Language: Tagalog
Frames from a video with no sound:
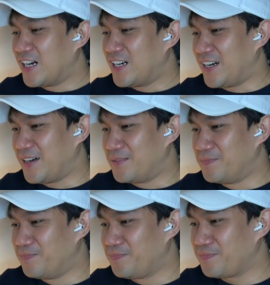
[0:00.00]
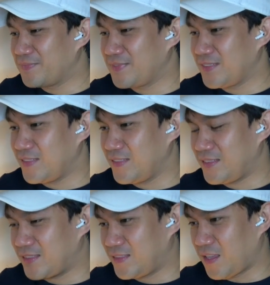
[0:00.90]
Um,
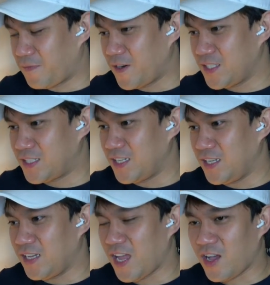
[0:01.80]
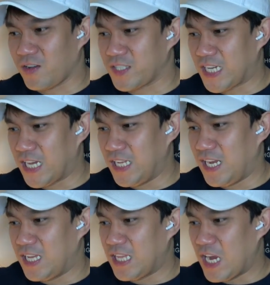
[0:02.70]
the first na nag-react ako sa
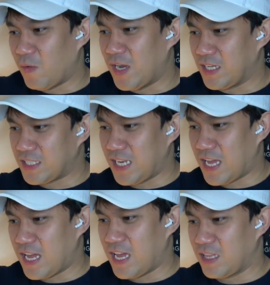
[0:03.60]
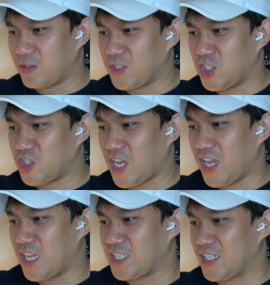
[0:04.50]
kanila, dalawa lang sila. Ito si Cheng
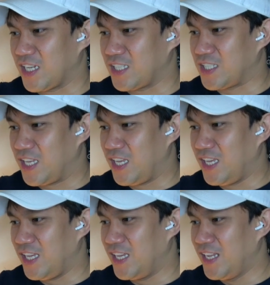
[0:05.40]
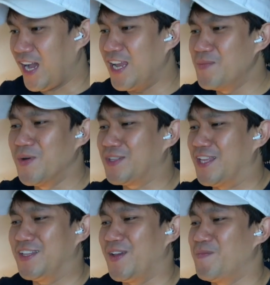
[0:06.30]
at saka si...
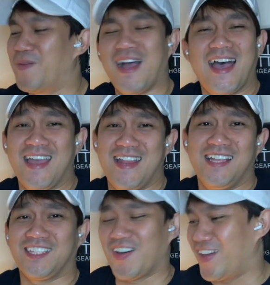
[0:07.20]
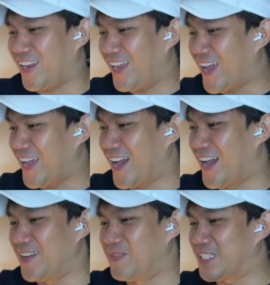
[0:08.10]
Nakalimutan ko yung pangalan, sorry!
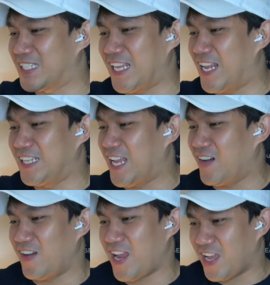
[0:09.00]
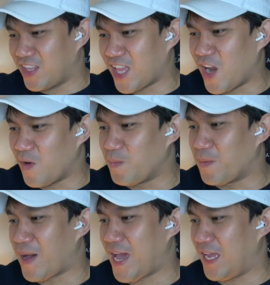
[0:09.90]
Ayan, basta silang dalawa lang, yung dalawang
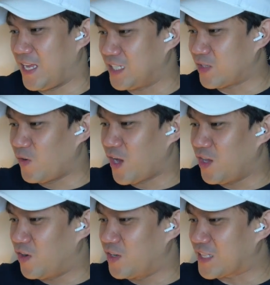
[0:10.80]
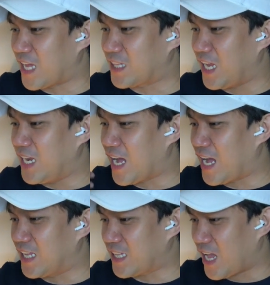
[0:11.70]
babae lang. So ngayon, tatay ni
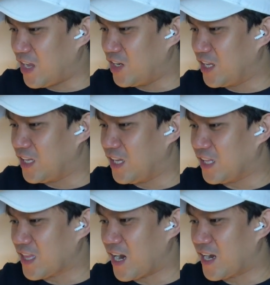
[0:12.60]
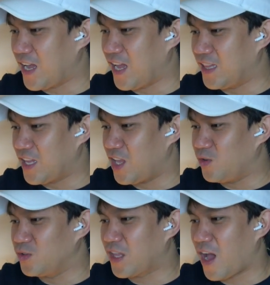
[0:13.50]
ata yung nagigitara and then
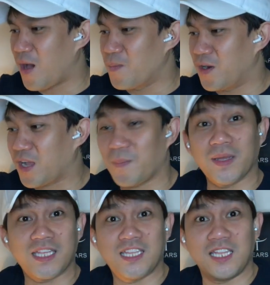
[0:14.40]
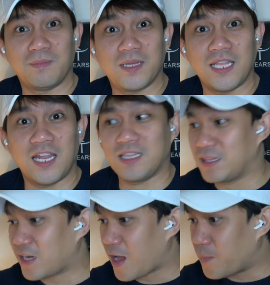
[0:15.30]
yung drummer. Kapatid din ba nila yung
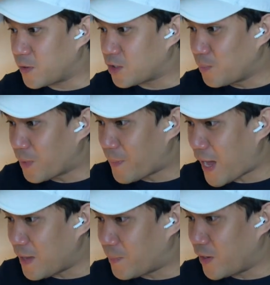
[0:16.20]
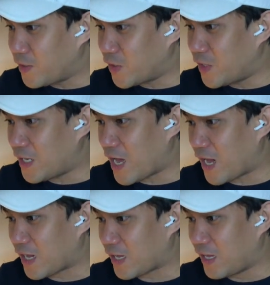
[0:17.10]
drummer? Then babae ba yun o
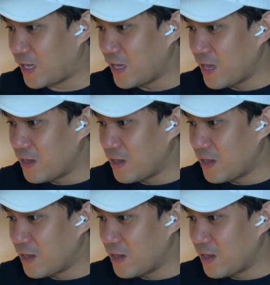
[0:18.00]
lalaki?